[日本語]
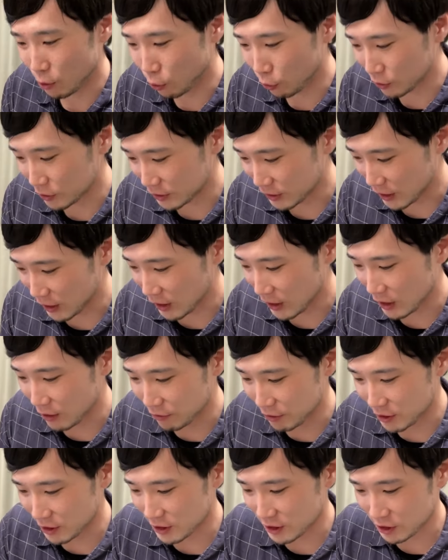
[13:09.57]
コースター代
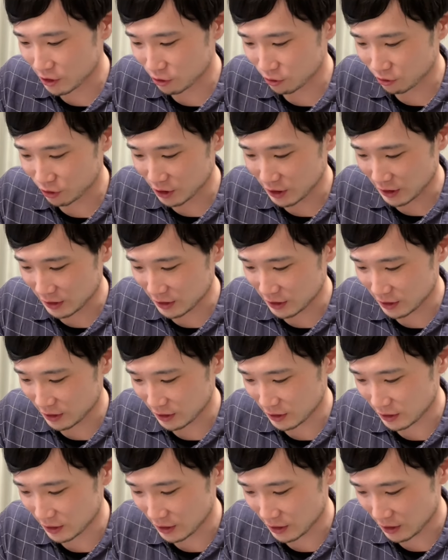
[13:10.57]
わりにちょっと引かせ
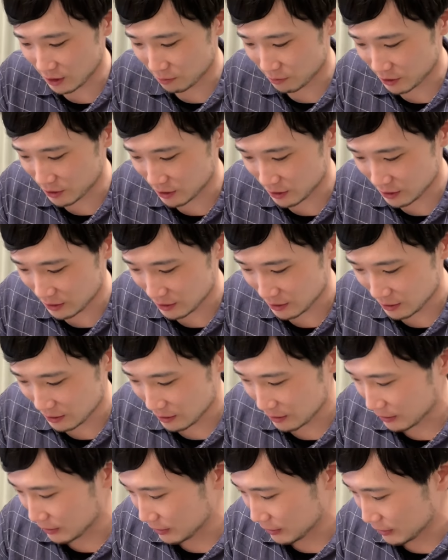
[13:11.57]
ていただきます。
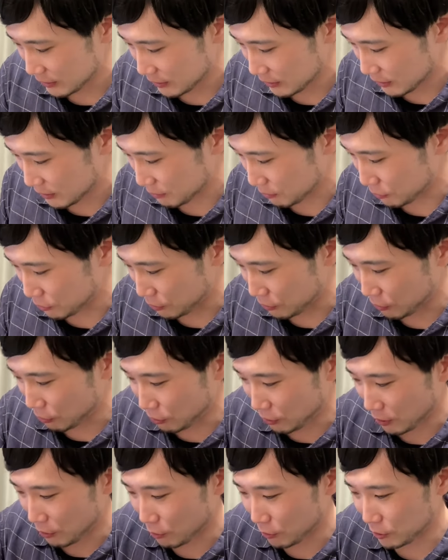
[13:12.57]
もう
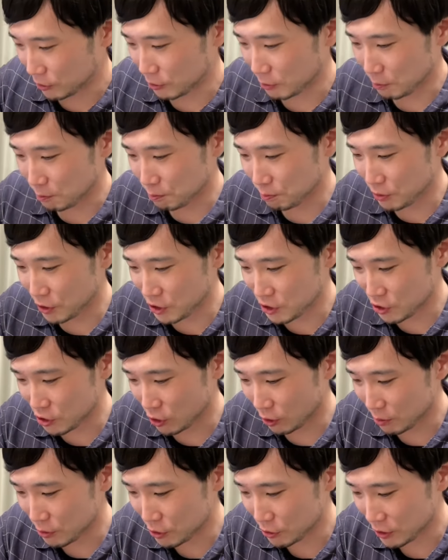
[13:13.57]
これほんとびっ
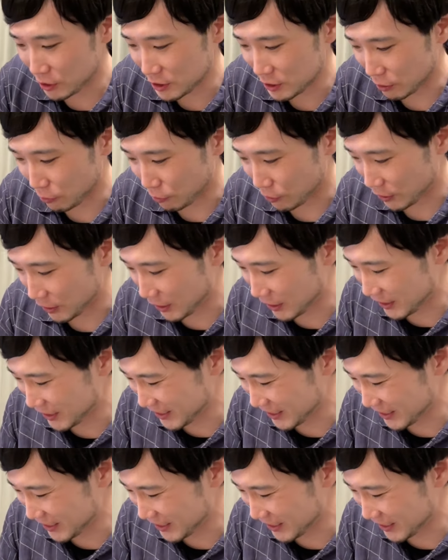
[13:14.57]
しょびしょですね、これね